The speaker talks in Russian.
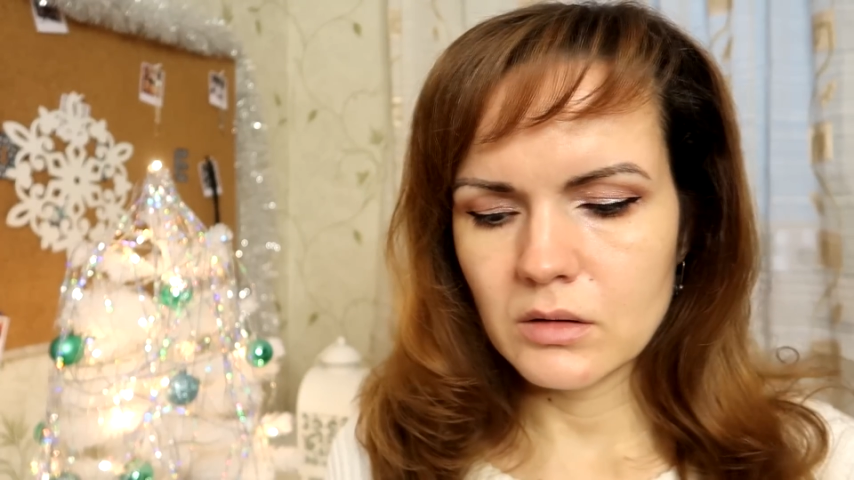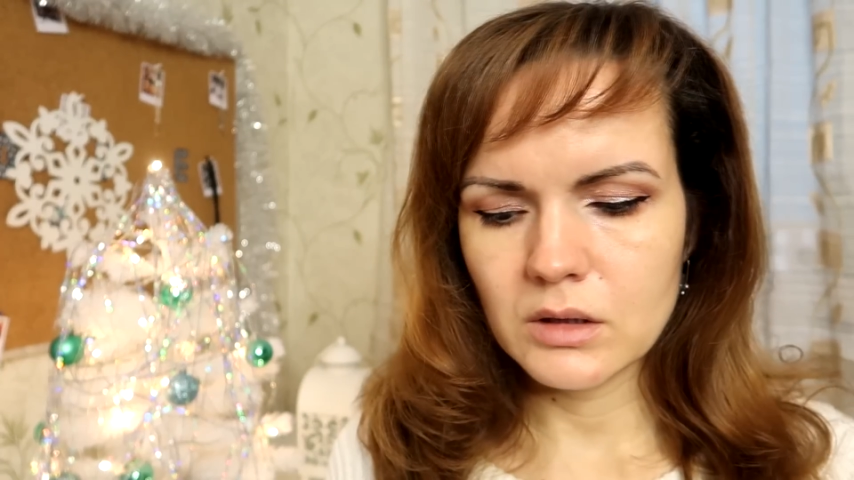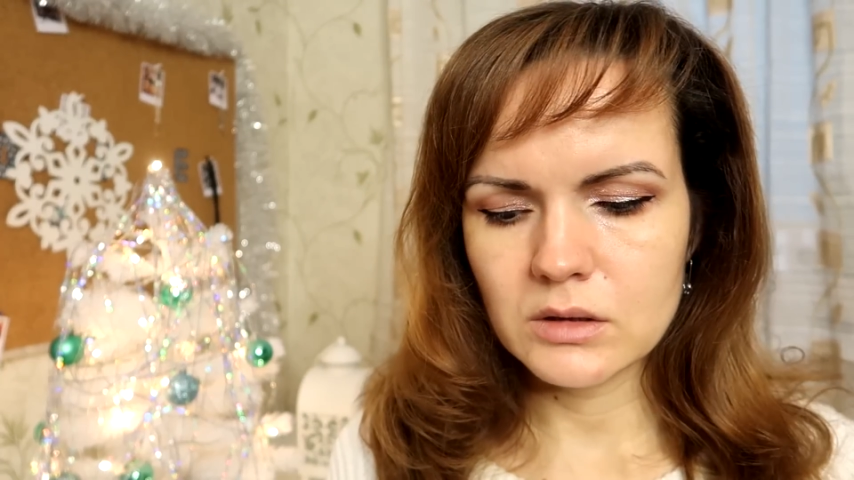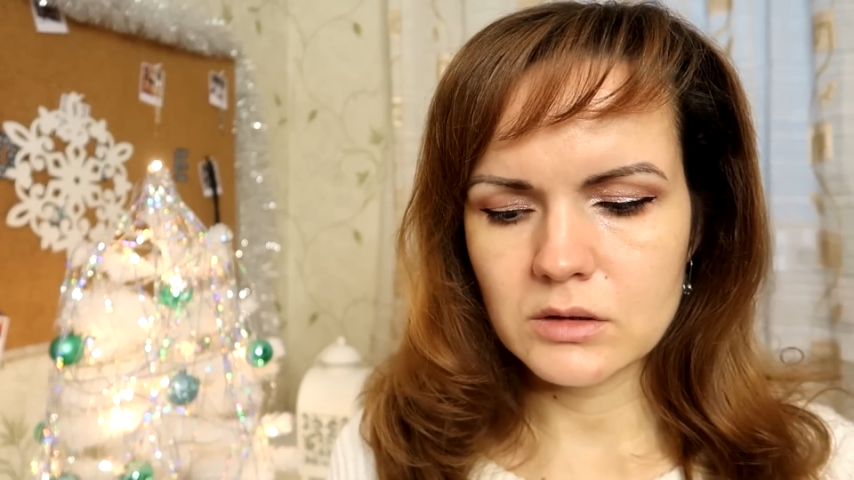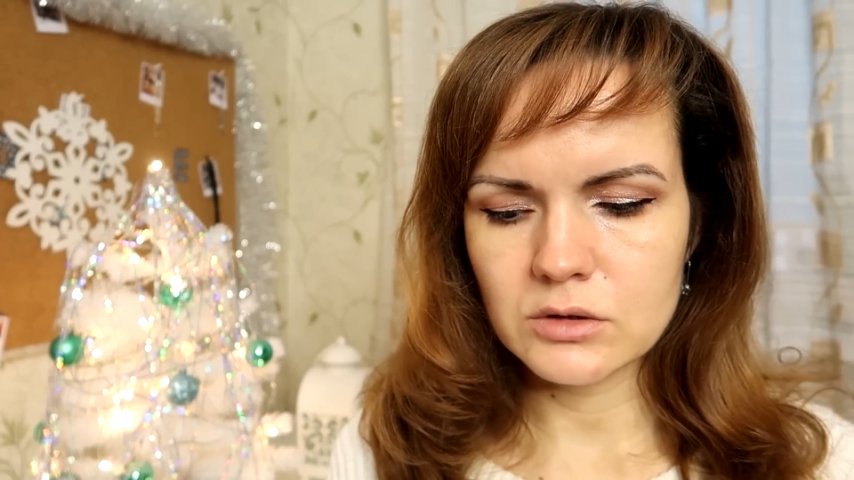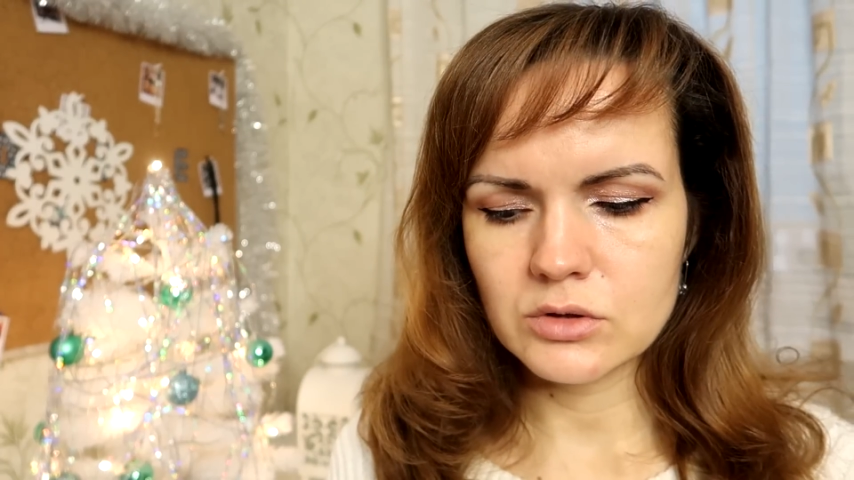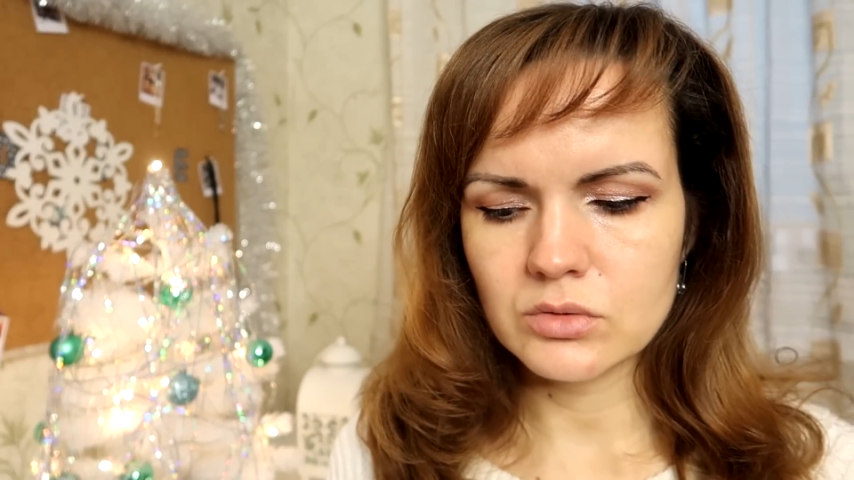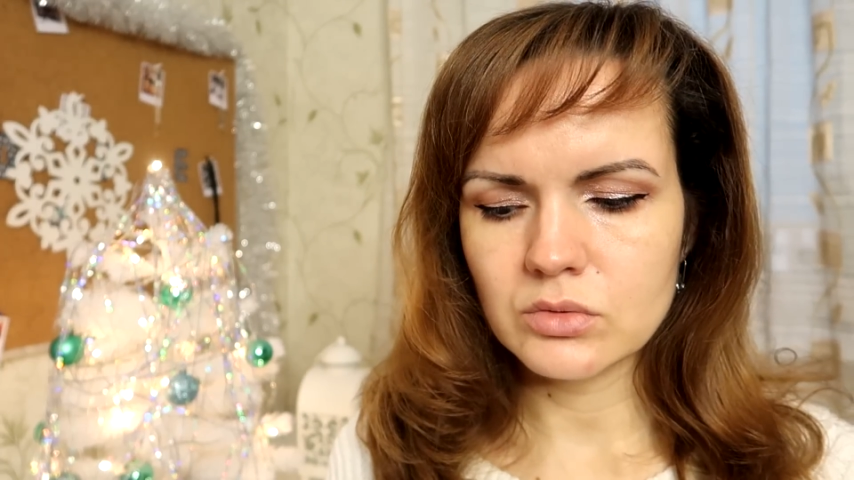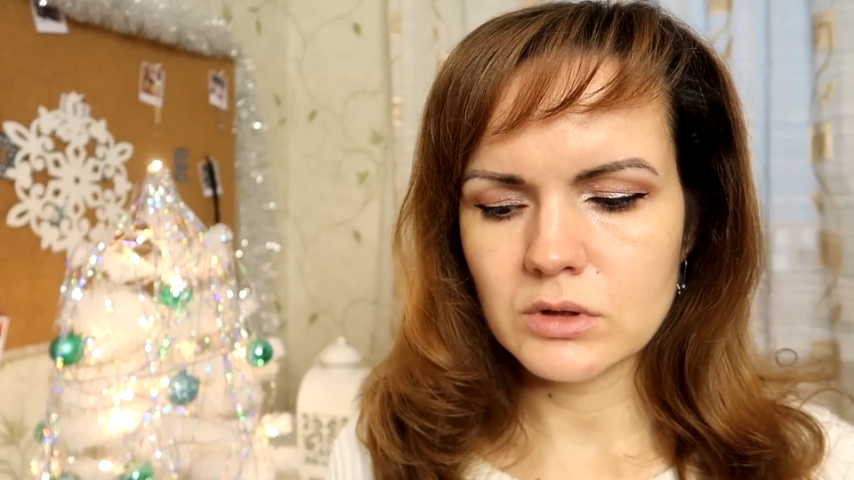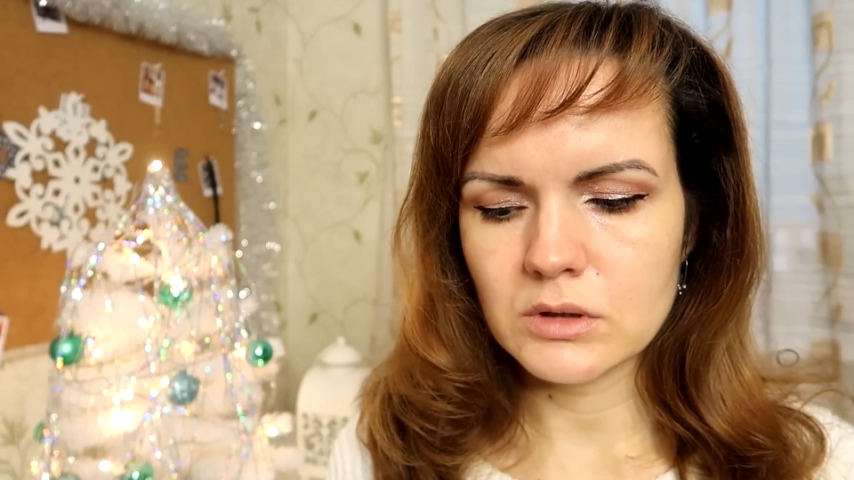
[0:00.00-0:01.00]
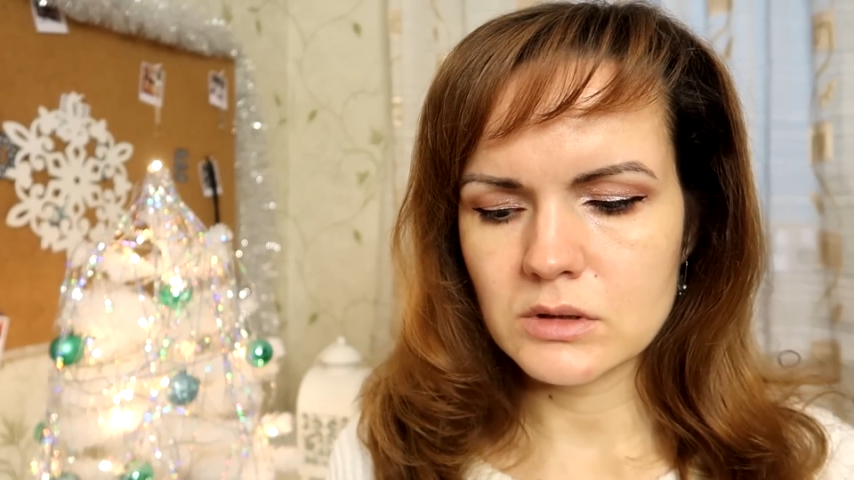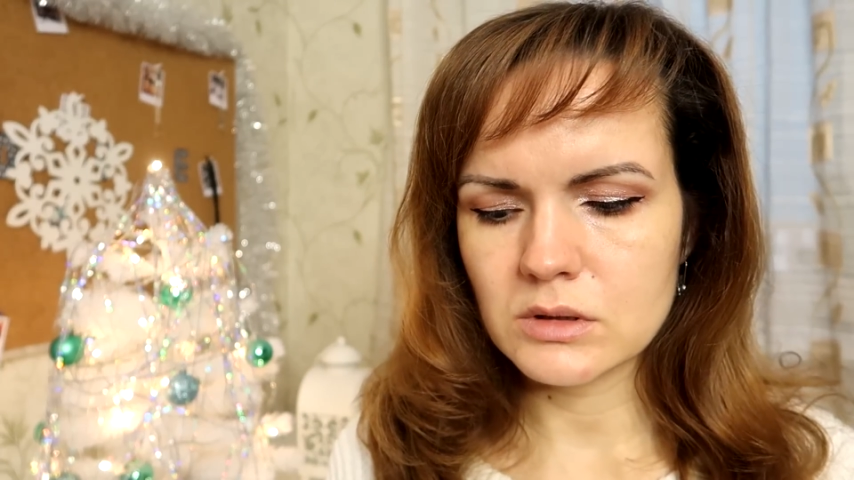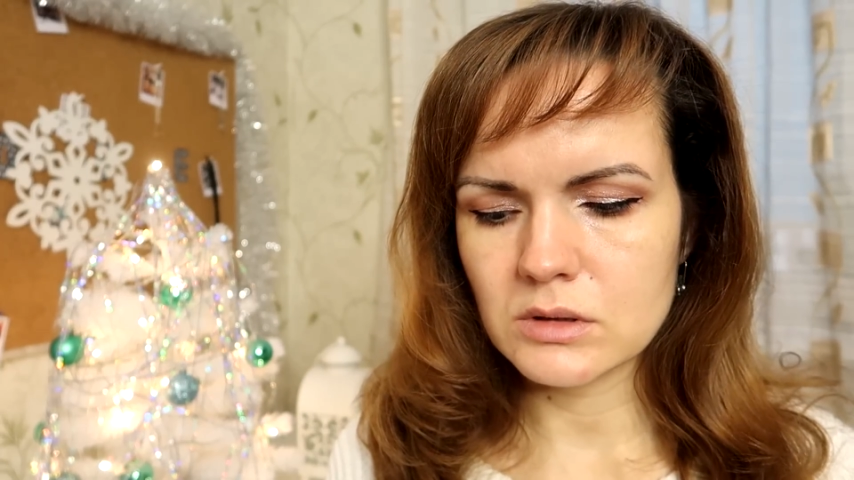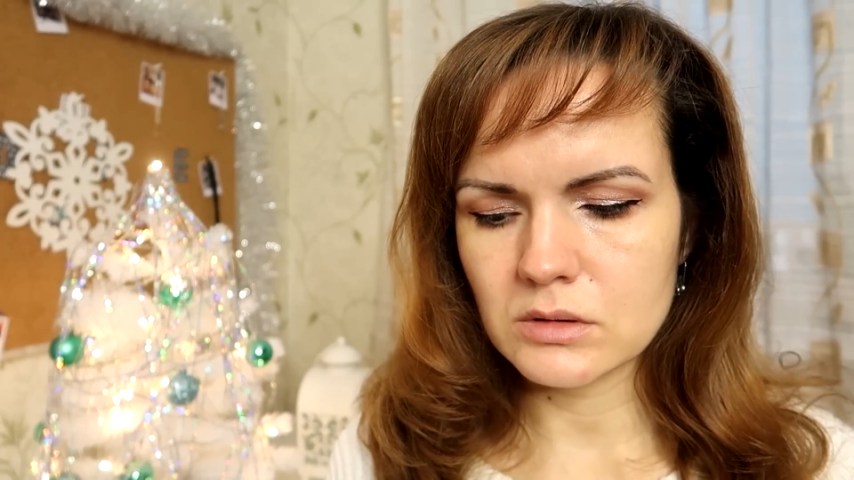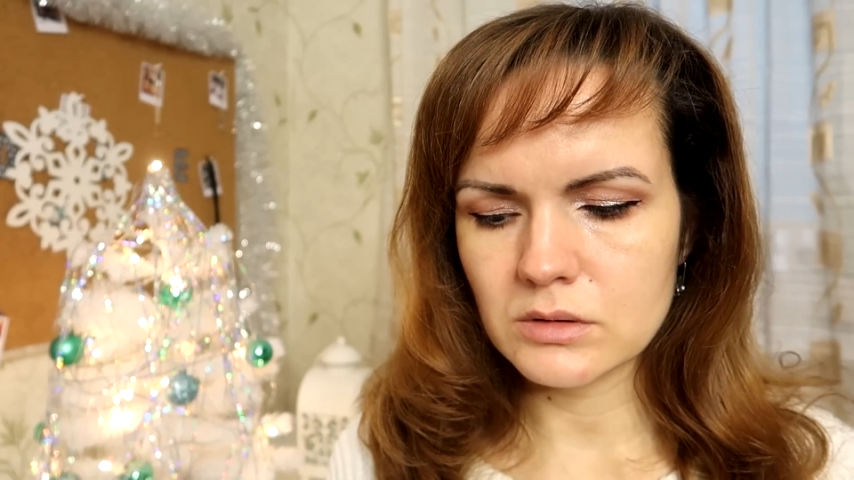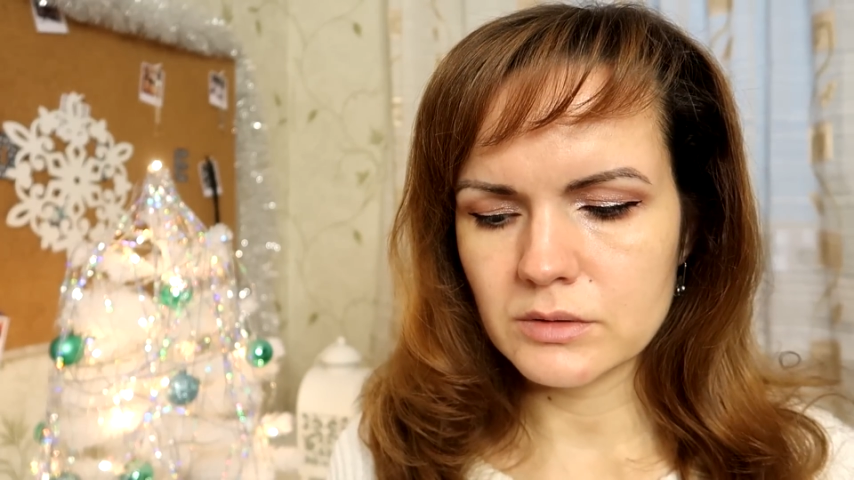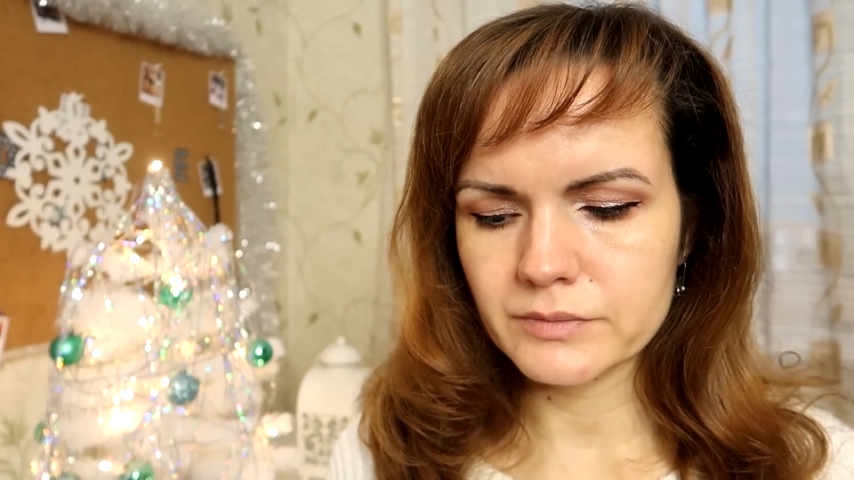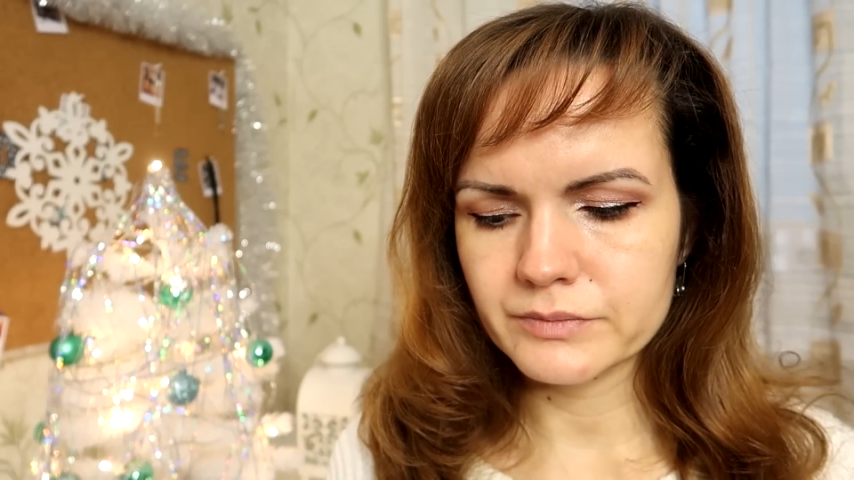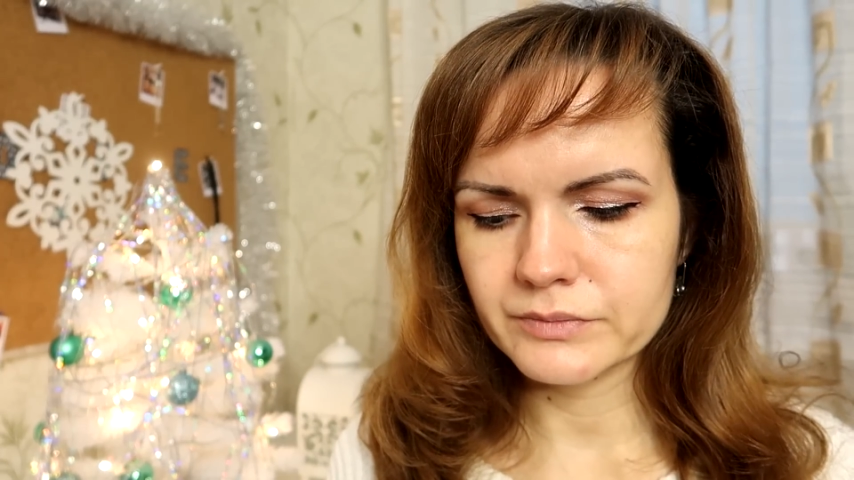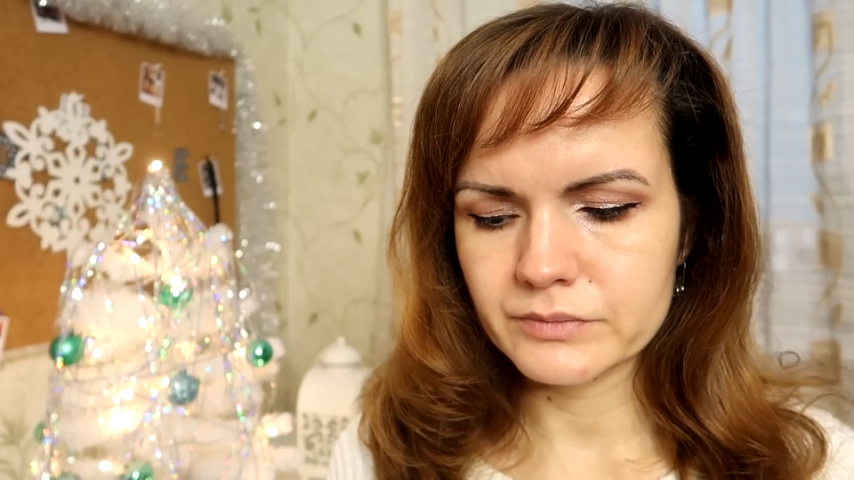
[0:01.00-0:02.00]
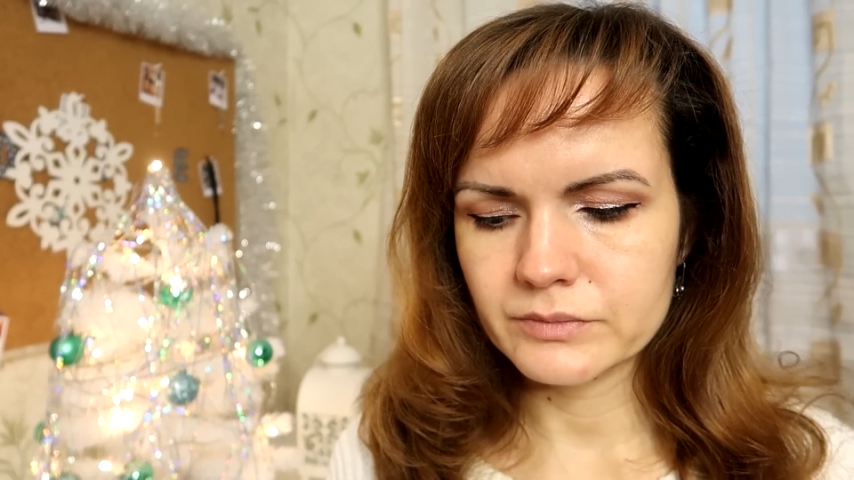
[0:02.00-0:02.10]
эта история с эм,